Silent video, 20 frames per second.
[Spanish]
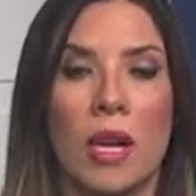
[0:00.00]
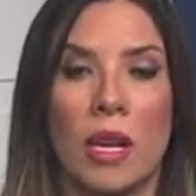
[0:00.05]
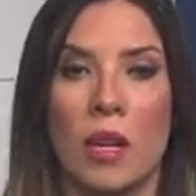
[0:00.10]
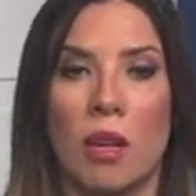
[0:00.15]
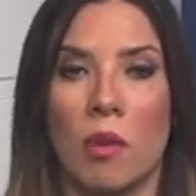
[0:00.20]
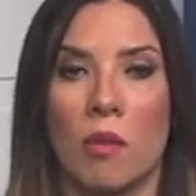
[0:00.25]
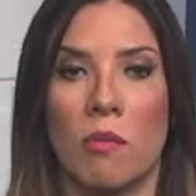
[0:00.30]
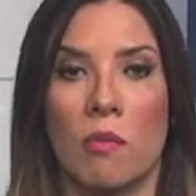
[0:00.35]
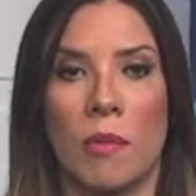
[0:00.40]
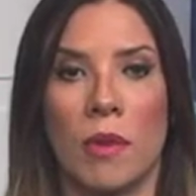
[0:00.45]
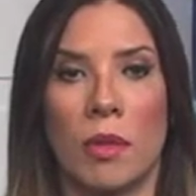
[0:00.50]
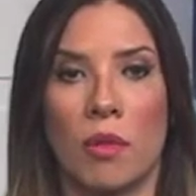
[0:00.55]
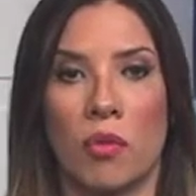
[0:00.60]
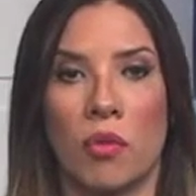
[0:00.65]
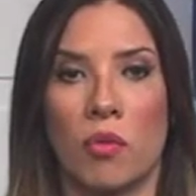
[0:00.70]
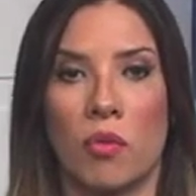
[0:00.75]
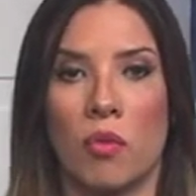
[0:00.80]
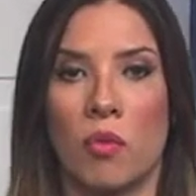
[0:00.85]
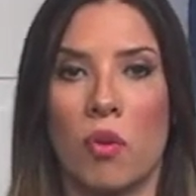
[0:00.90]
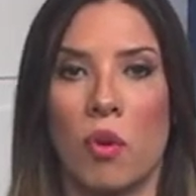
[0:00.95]
en ningún momento
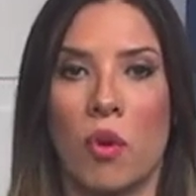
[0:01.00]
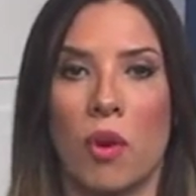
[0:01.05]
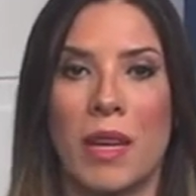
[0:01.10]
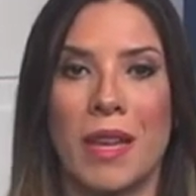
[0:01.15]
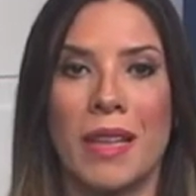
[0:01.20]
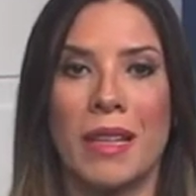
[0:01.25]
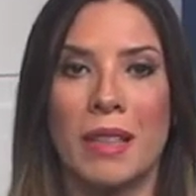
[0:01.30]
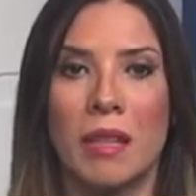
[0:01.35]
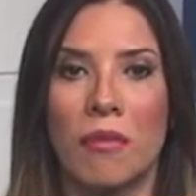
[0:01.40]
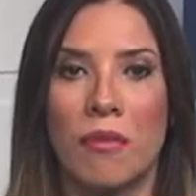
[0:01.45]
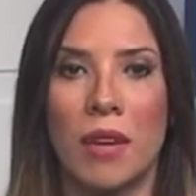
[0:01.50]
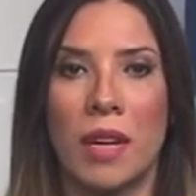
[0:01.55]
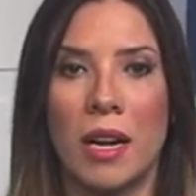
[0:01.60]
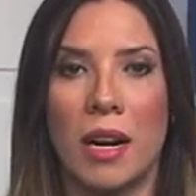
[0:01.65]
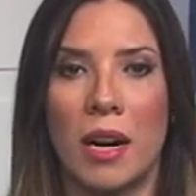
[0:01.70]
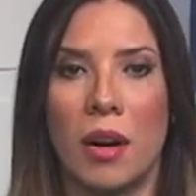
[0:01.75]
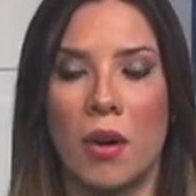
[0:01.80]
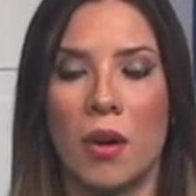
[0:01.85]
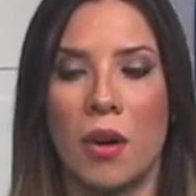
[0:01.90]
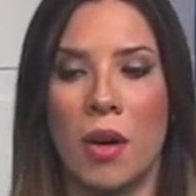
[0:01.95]
estuvo
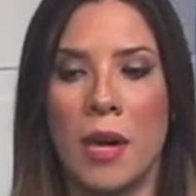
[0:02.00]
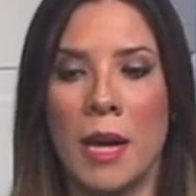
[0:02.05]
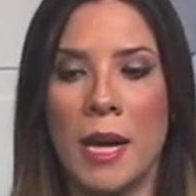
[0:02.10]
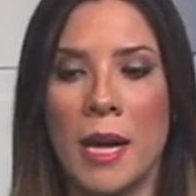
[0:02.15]
identificado,